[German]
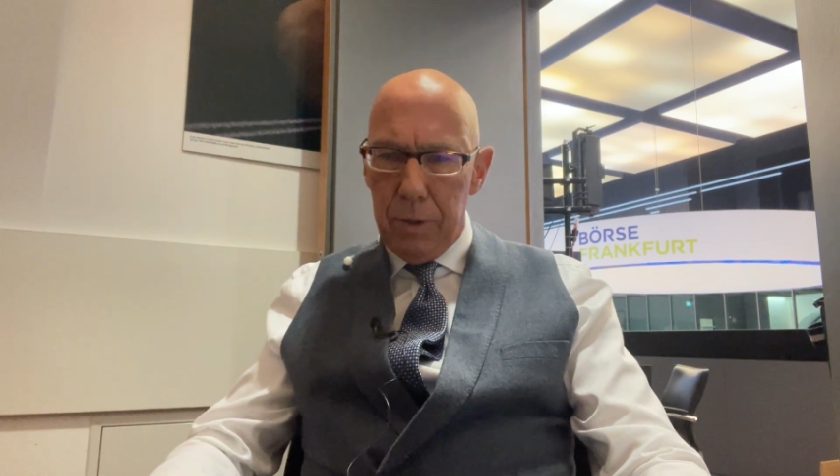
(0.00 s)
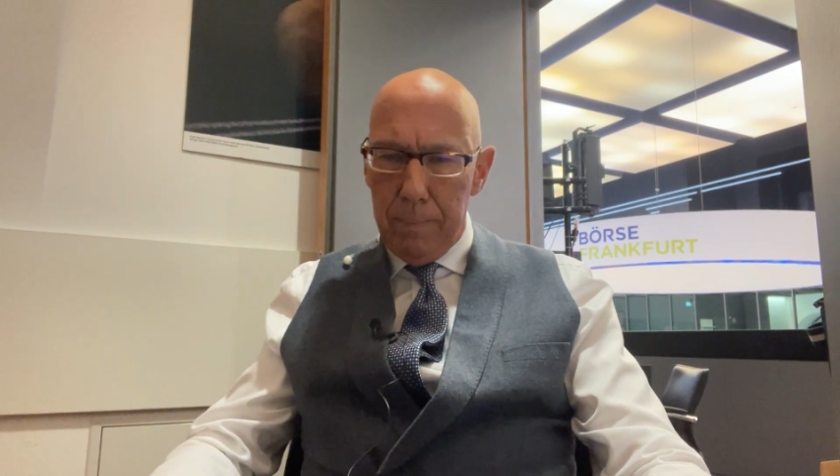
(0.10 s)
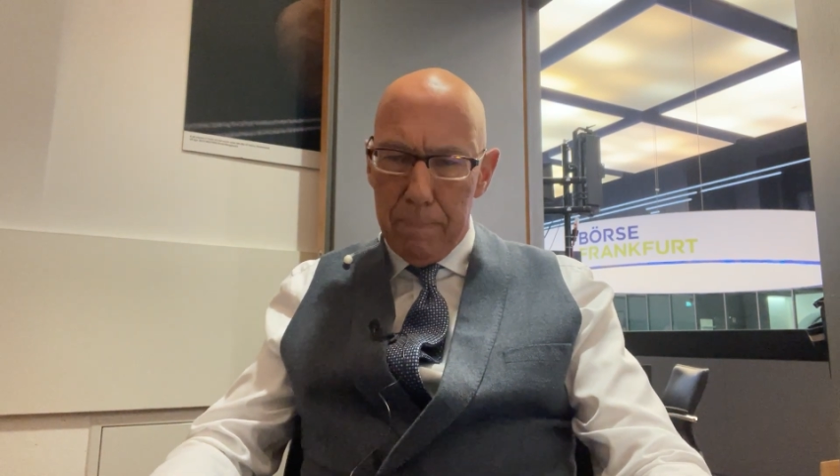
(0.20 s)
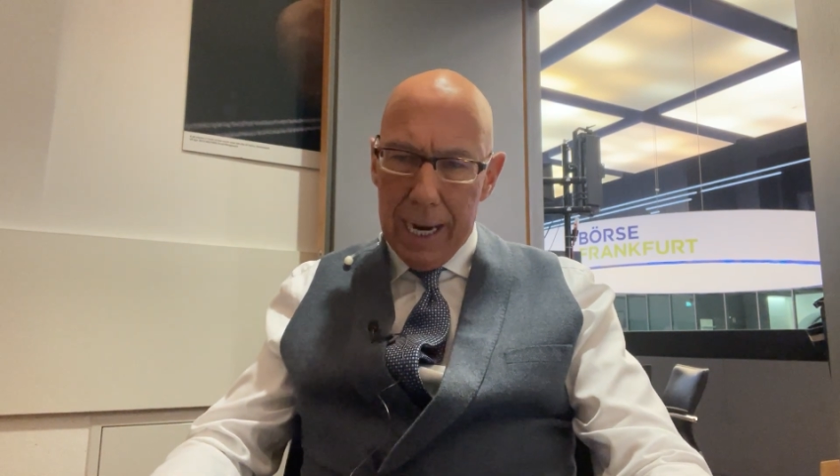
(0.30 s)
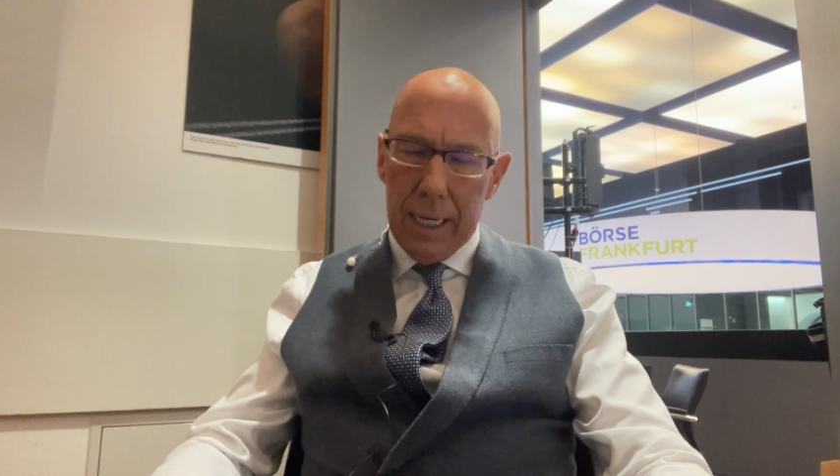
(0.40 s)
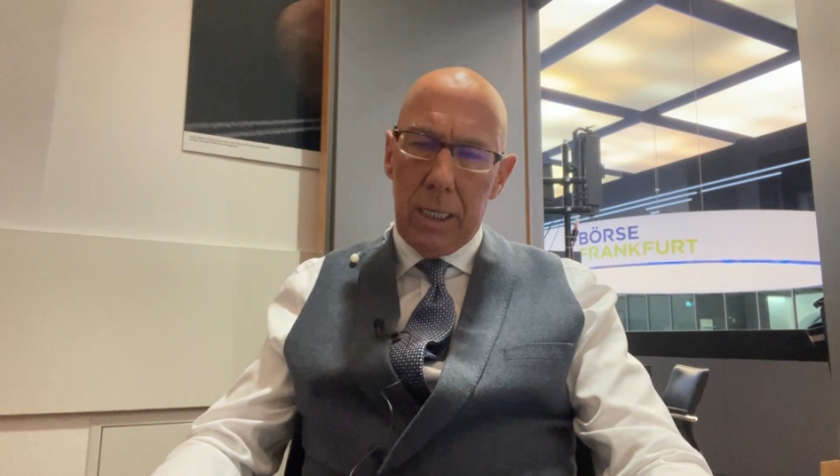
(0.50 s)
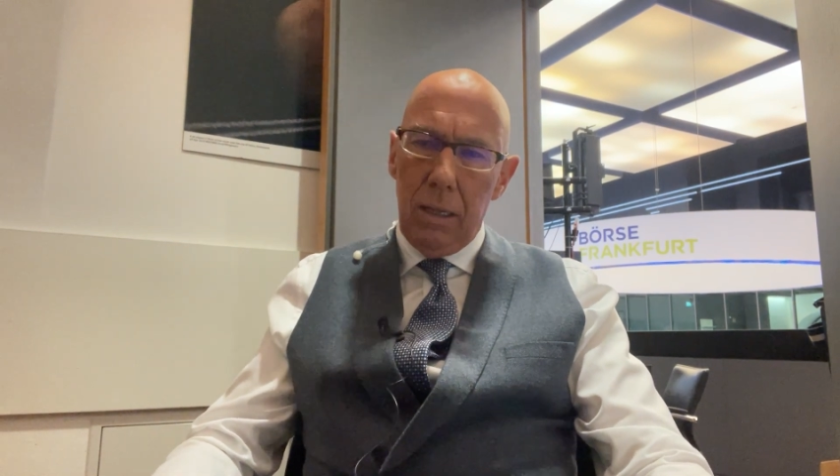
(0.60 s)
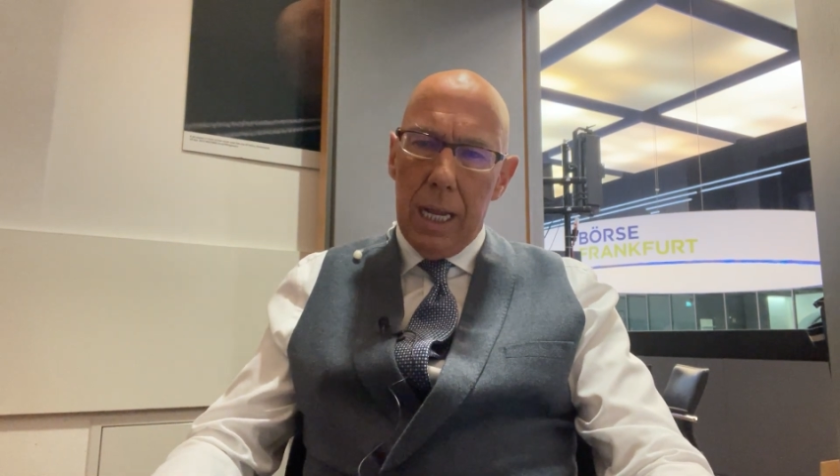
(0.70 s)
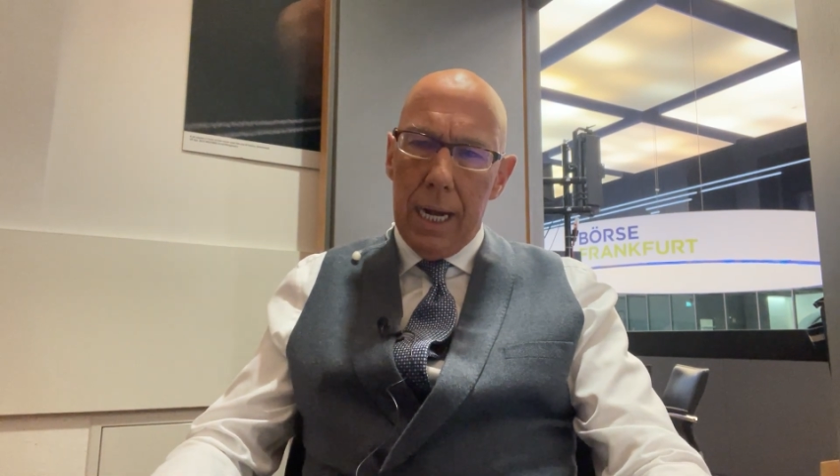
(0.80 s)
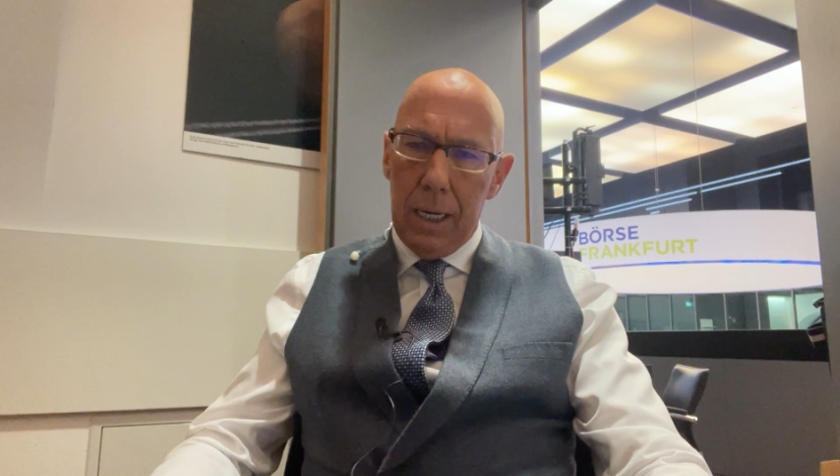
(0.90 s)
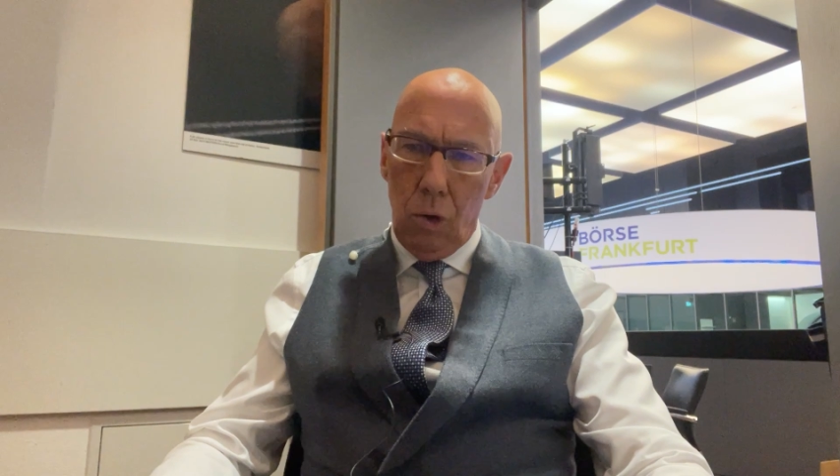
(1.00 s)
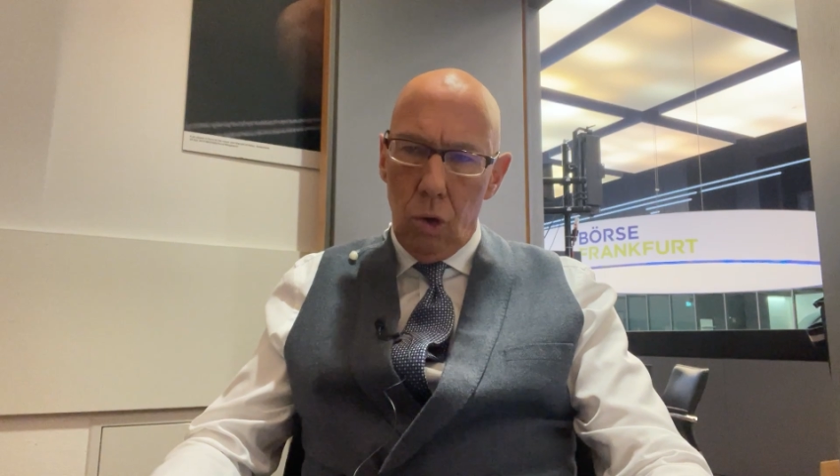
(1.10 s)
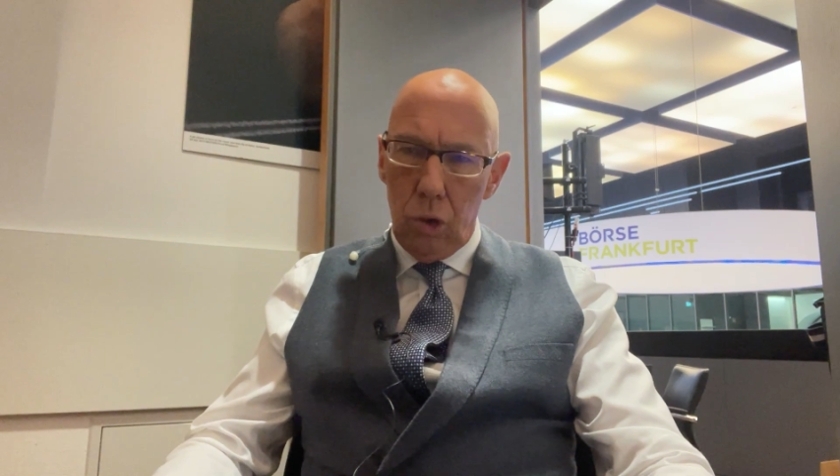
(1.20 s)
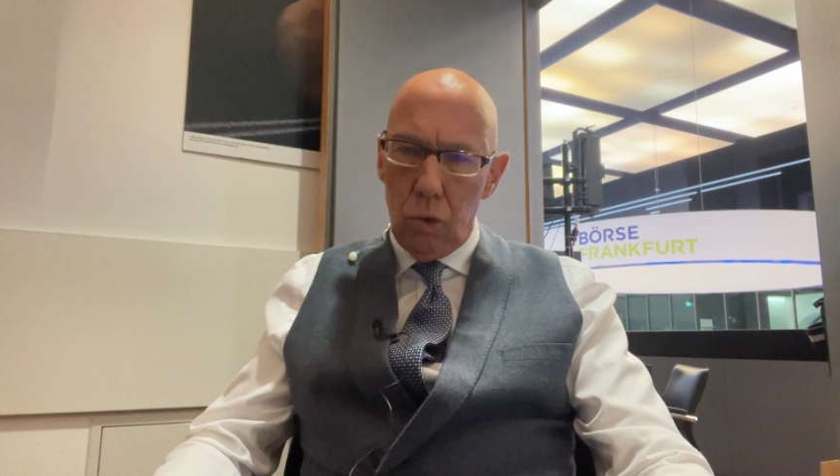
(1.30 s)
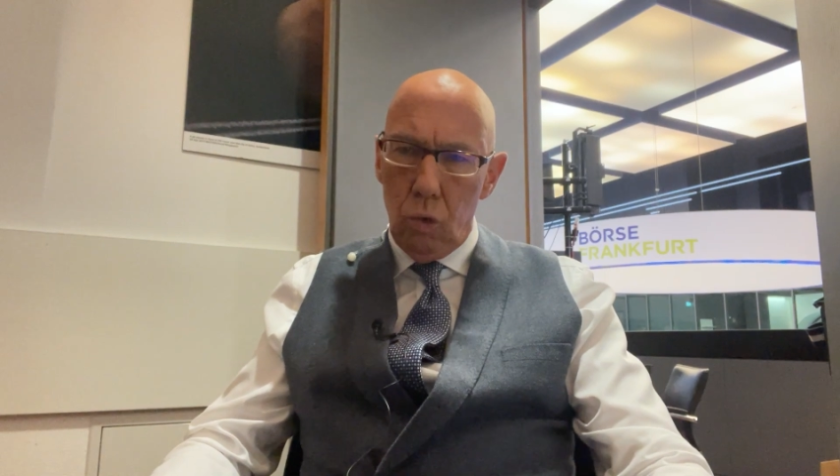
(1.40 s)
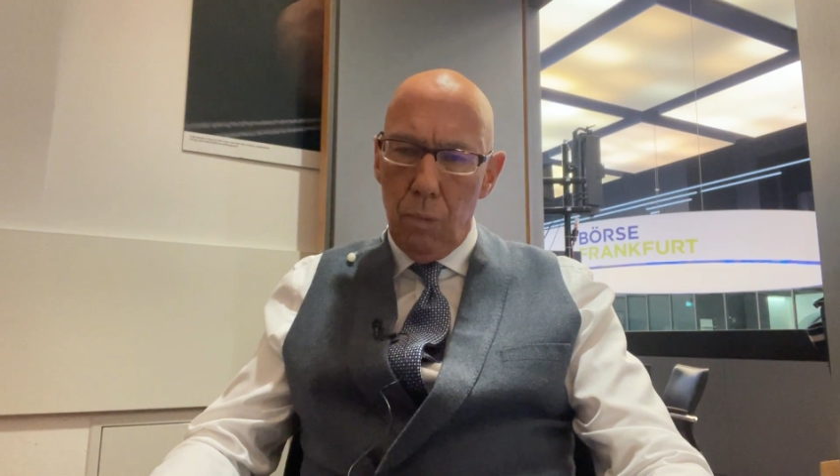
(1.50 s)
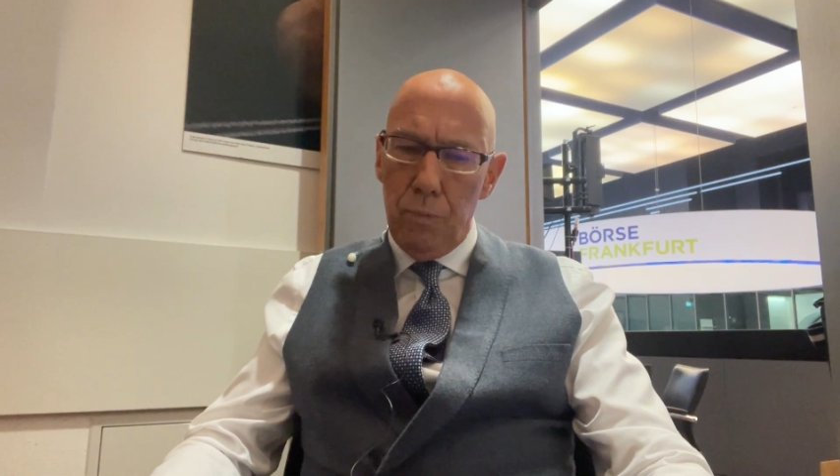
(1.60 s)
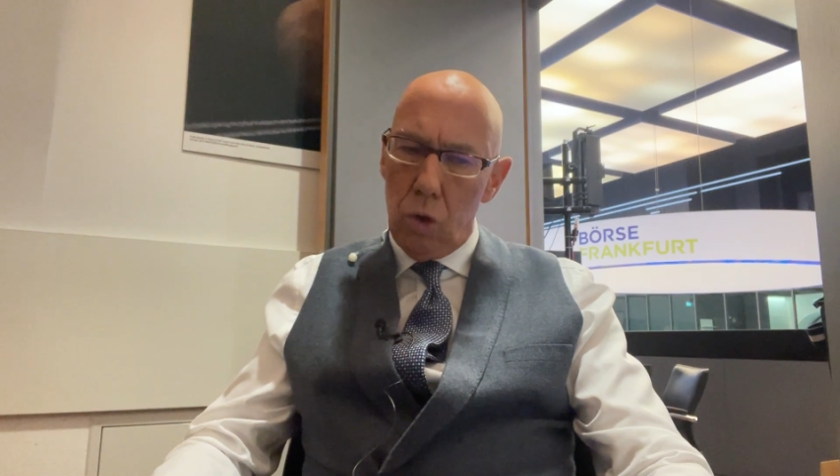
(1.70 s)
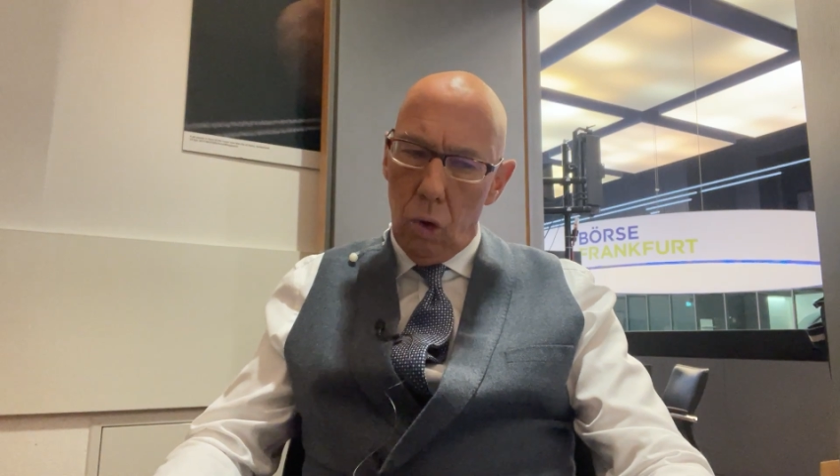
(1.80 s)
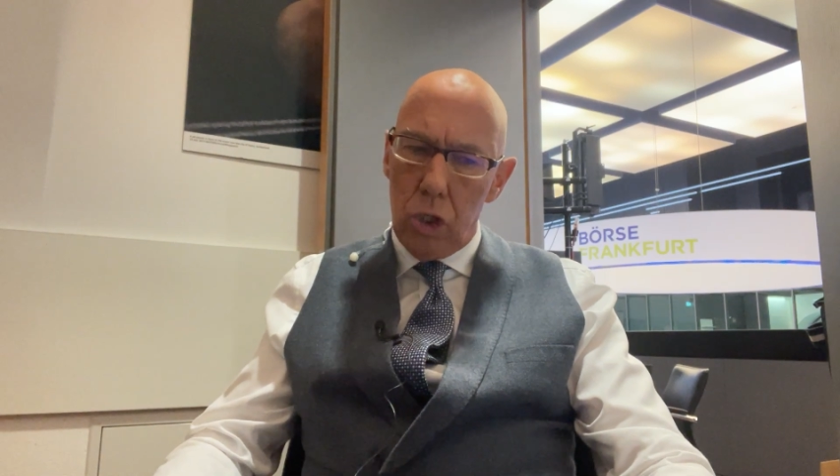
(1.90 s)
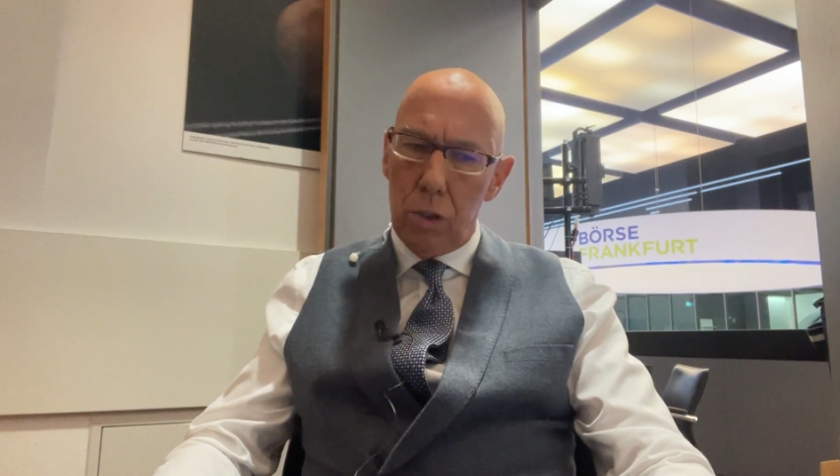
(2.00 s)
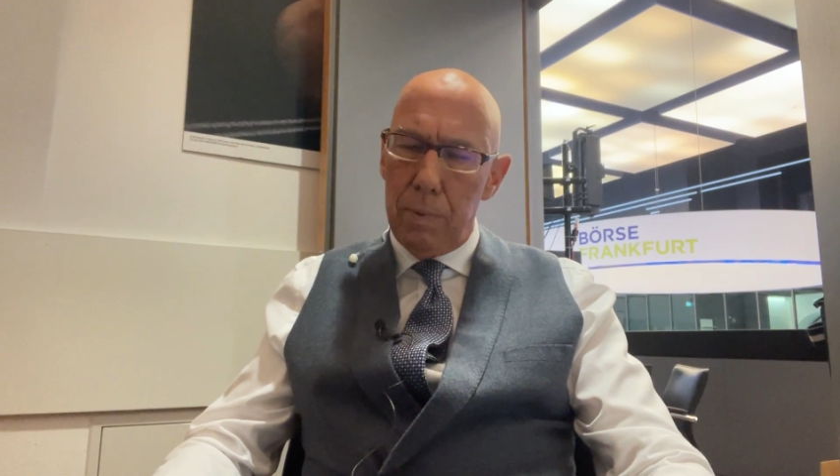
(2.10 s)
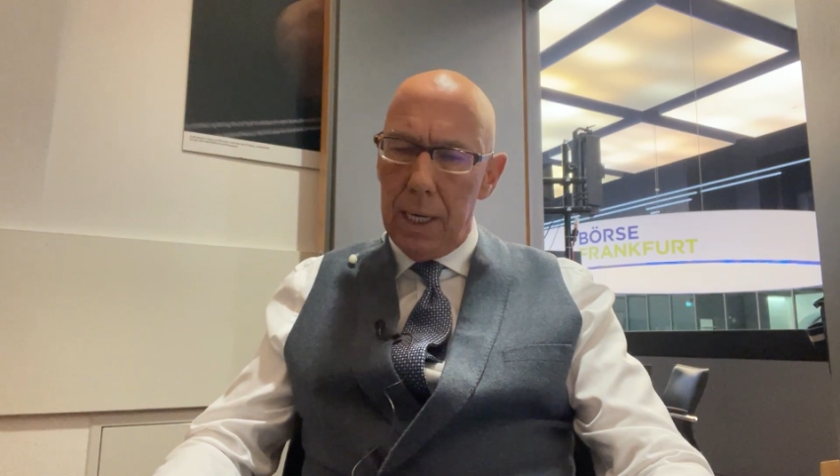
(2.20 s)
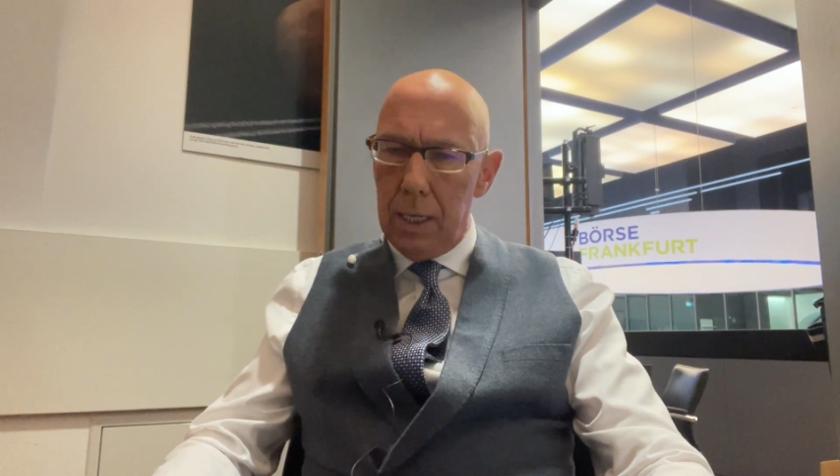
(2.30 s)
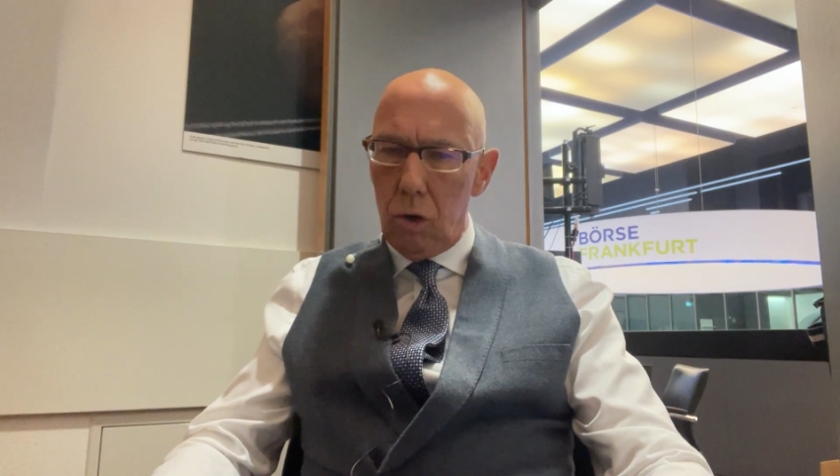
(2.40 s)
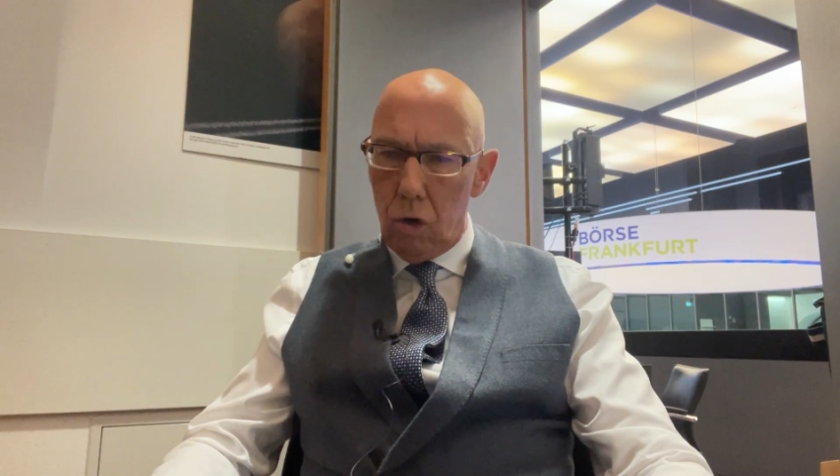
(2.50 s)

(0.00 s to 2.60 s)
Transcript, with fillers: Die Banken lagen heute oben, Deutsche Bank,